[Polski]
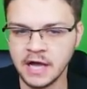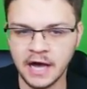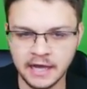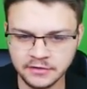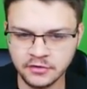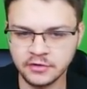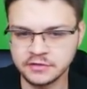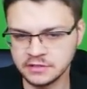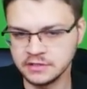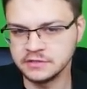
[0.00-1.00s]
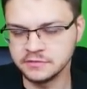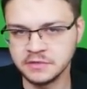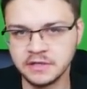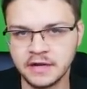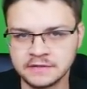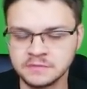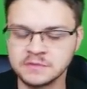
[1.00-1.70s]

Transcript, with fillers: Anko, jeżeli liczymy razem z